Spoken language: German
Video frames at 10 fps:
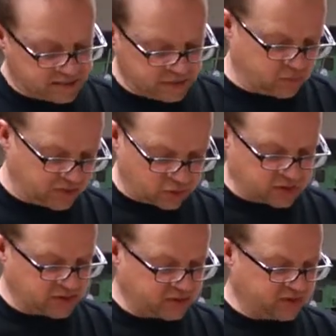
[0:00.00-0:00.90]
nicht
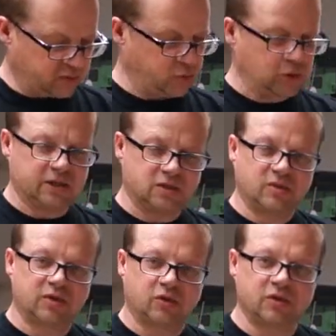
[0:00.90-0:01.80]
Metallsäge, weil der Bügel aus
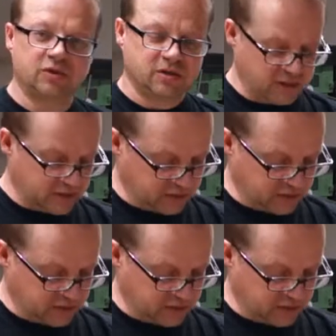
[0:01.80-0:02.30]
Metall ist,